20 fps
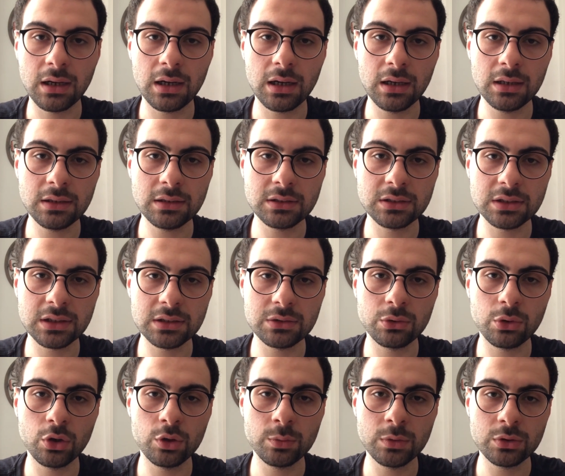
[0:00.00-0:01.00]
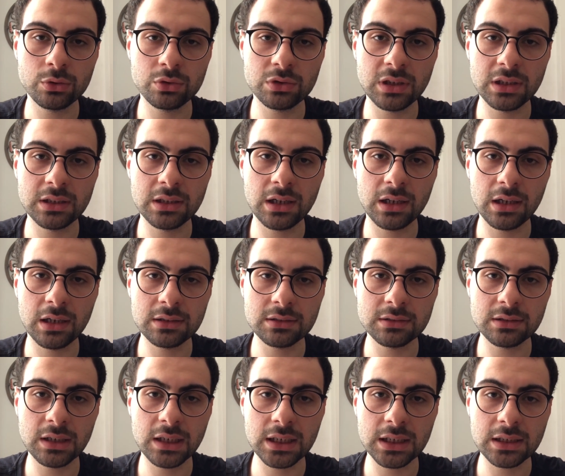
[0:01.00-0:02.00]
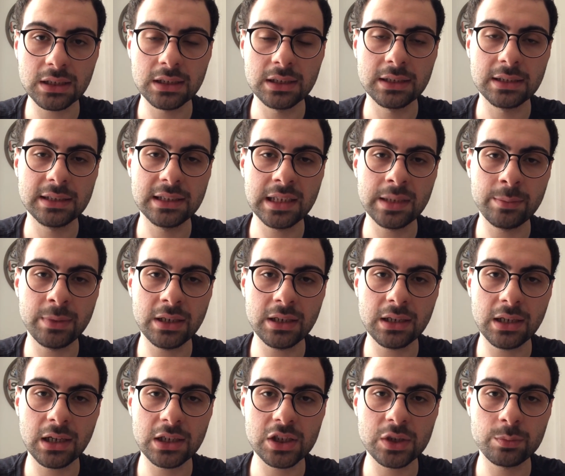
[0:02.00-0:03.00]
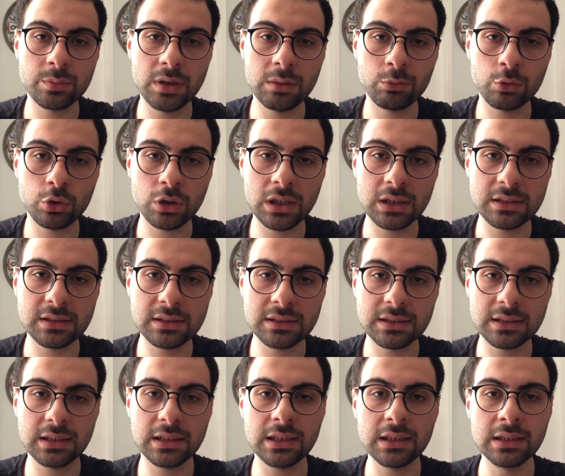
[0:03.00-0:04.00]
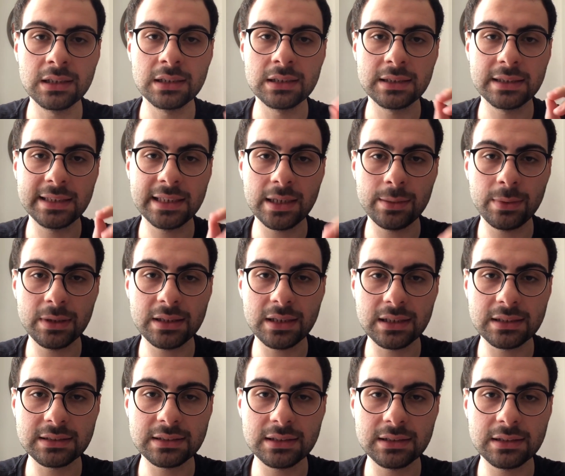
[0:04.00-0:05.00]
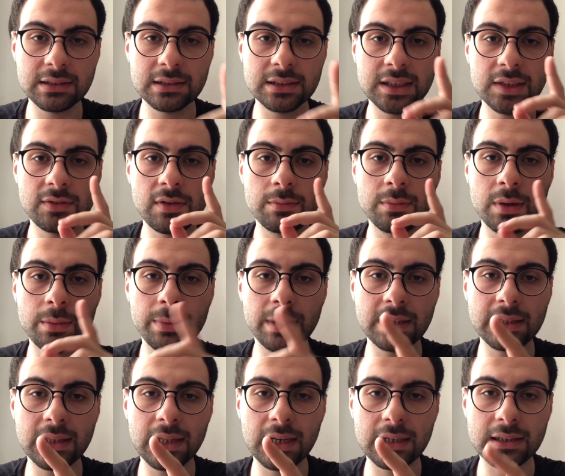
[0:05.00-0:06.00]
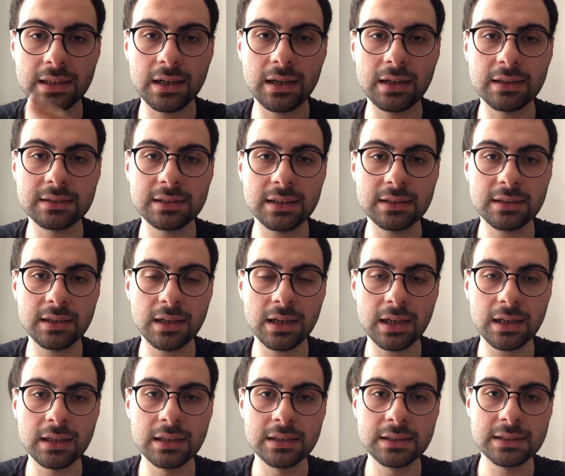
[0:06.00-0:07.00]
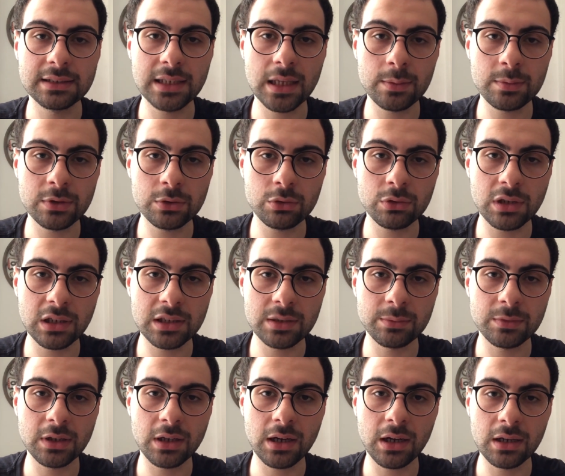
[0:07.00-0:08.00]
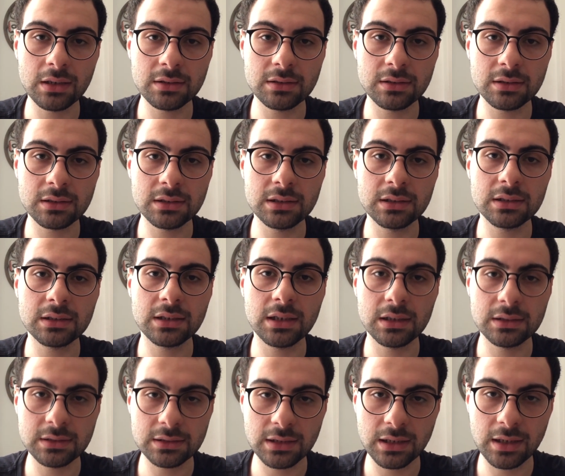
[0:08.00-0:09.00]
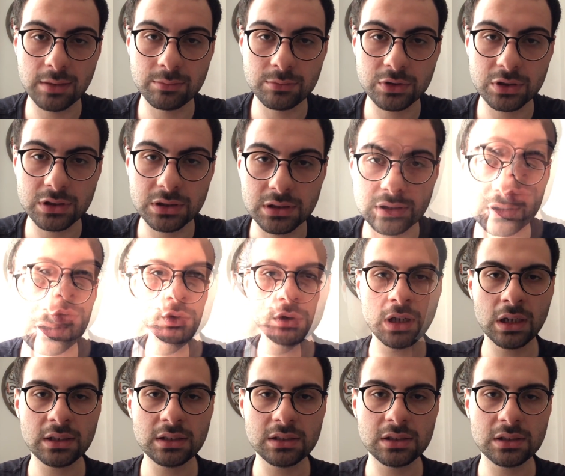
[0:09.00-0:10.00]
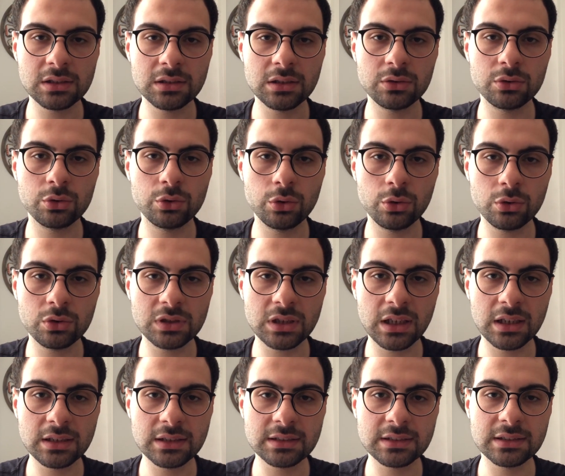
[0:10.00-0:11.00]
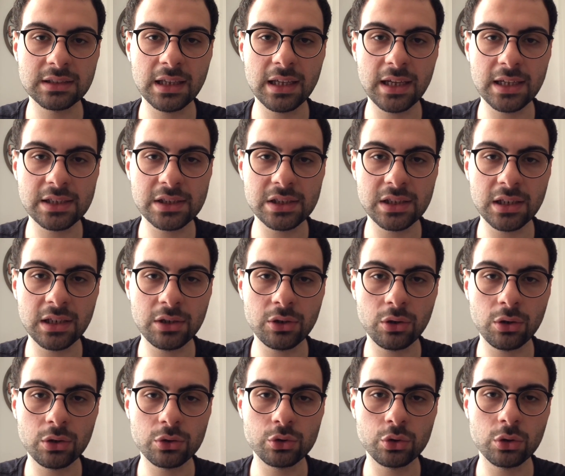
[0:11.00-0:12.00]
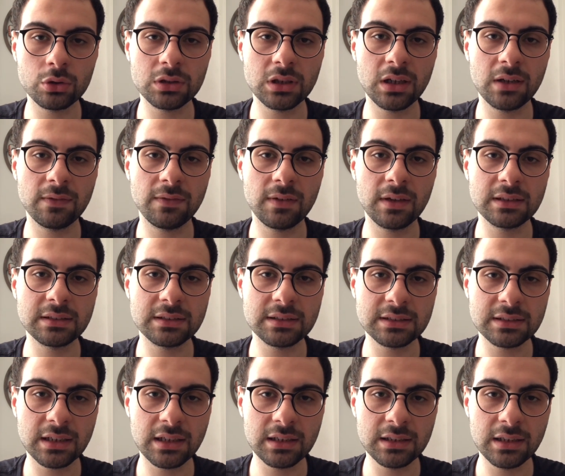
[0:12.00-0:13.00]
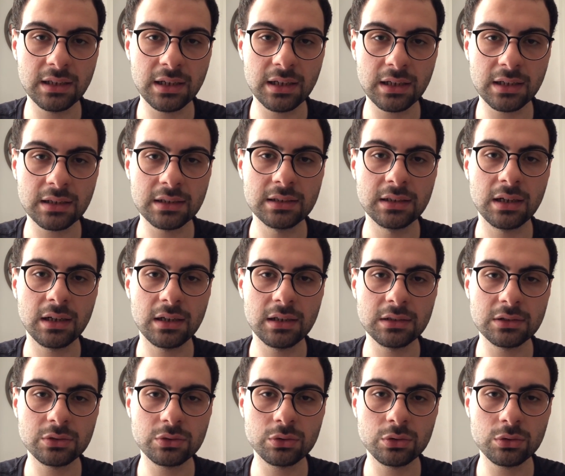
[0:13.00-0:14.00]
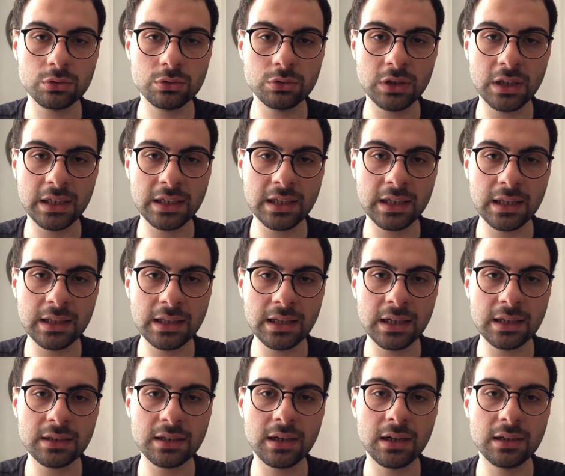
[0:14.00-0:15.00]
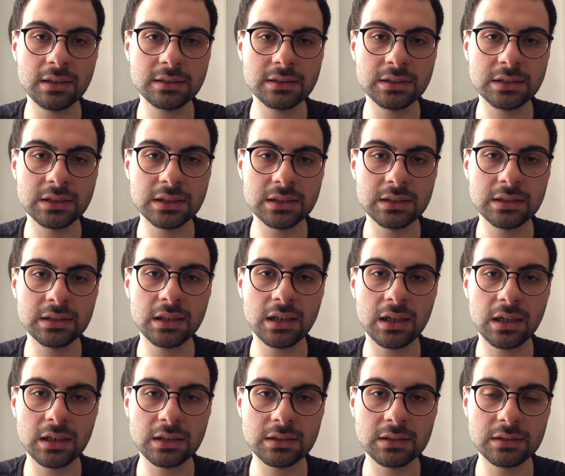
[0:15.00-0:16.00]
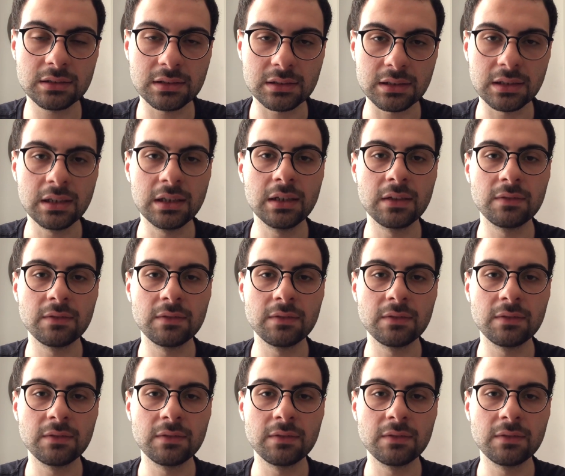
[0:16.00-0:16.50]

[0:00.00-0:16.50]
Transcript: Ayrıca doyma düzeyini arttırarak yemeğe karşı memnuniyetsizliği diyabet hastalarında ve bebeklerde azaltarak sebze tüketimini arttırdığı kanıtlanmıştır. Bunlar dışında tükürük salgısını ekşilere göre çok daha fazla sağlayarak ağız kuruluğunu engeller, ağız hijyenini arttırır.